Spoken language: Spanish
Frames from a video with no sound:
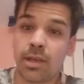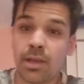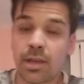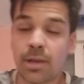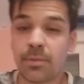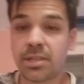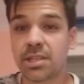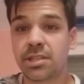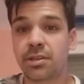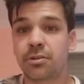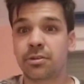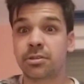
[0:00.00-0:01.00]
Eh, ¿qué pasa,
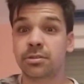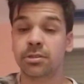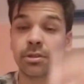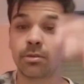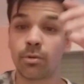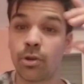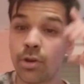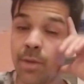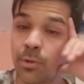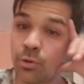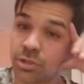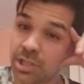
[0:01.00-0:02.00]
chicos? Bueno,
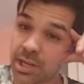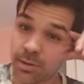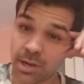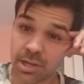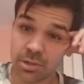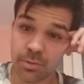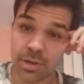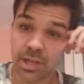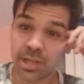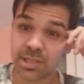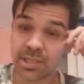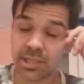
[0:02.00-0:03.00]
nada, me gustaría hablar
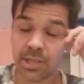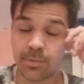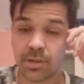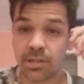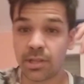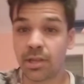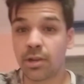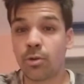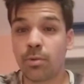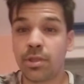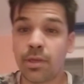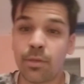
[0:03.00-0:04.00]
sobre este tema del
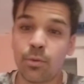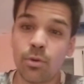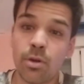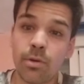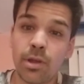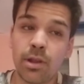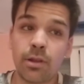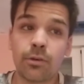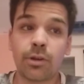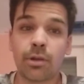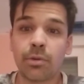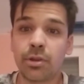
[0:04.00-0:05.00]
COVID-19, el
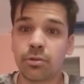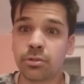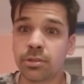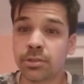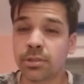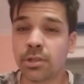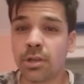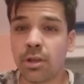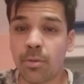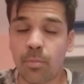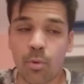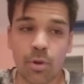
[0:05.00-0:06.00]
coronavirus,
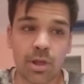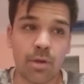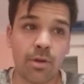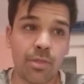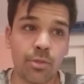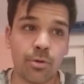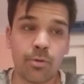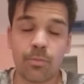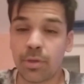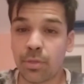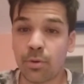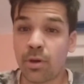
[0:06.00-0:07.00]
porque cuando
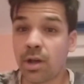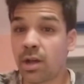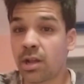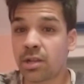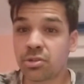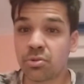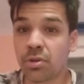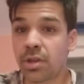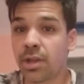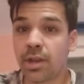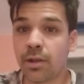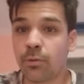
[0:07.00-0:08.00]
empezó a
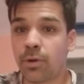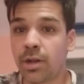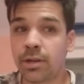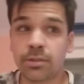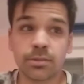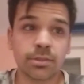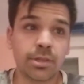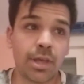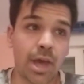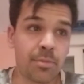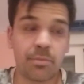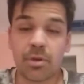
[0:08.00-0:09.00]
surgir en One,
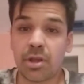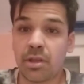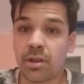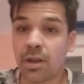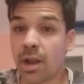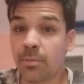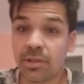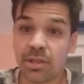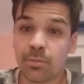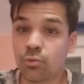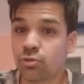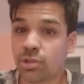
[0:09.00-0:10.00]
a mí me,
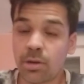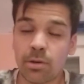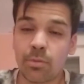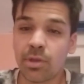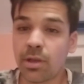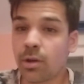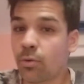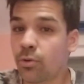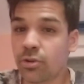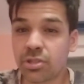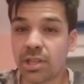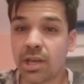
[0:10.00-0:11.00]
realmente me gustaba, o me daba
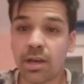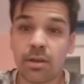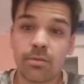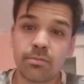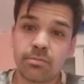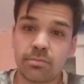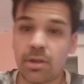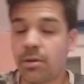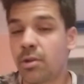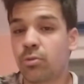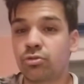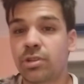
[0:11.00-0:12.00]
curiosidad, a
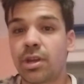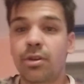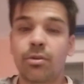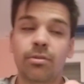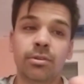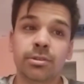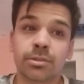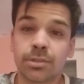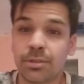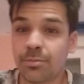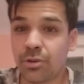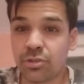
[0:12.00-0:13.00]
ver, gustar no,
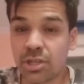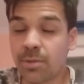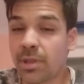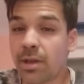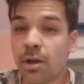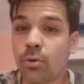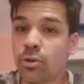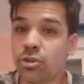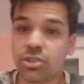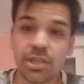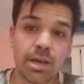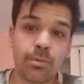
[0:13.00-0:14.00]
pero sí que me daba
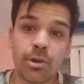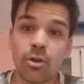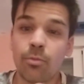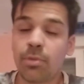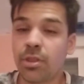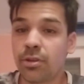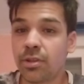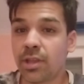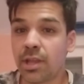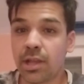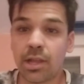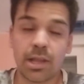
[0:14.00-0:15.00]
curiosidad ver los vídeos
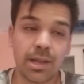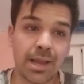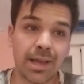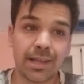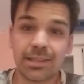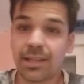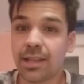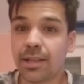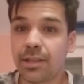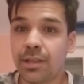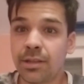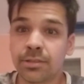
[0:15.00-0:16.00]
de la gente de
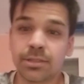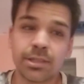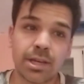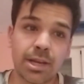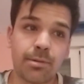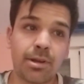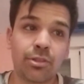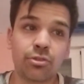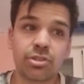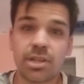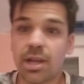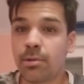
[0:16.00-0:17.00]
allí
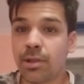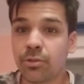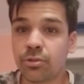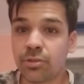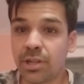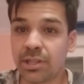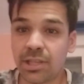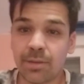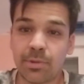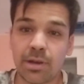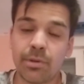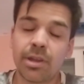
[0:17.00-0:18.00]
grabándose, hablando del
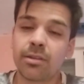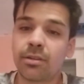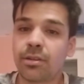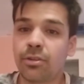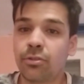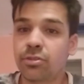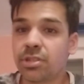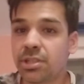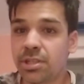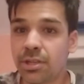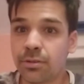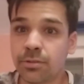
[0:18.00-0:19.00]
tema, a ver, que yo no sé
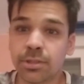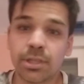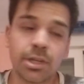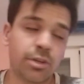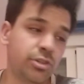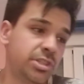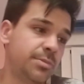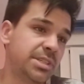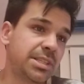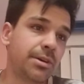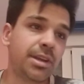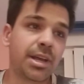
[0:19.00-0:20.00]
chino, no sé si me
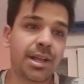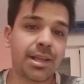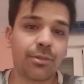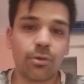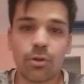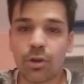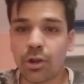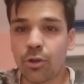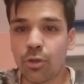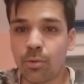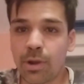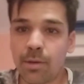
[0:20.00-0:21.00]
estaban engañando los que
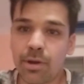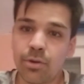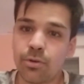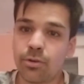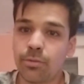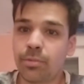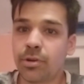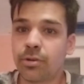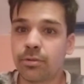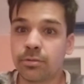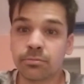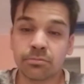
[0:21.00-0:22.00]
lo doblaban o no,
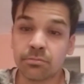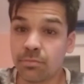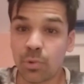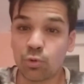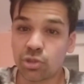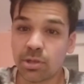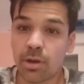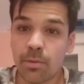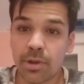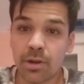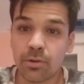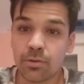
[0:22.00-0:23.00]
pero me gustaba
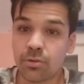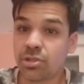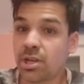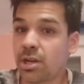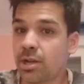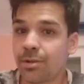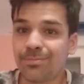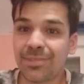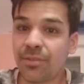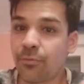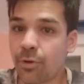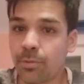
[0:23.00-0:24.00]
verlo, o sea,
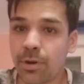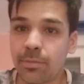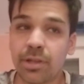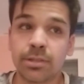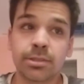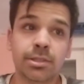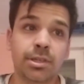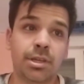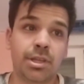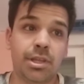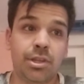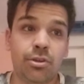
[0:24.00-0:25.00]
informarme.
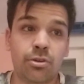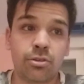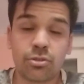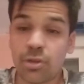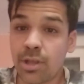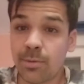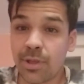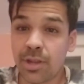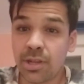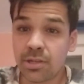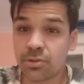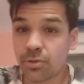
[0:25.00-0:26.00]
Y yo soy de
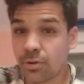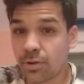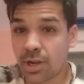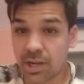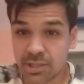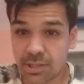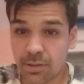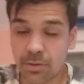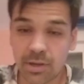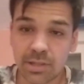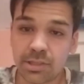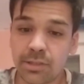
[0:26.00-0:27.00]
Madrid, soy
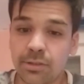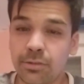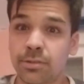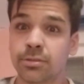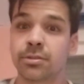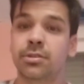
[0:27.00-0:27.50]
castizo, castizo,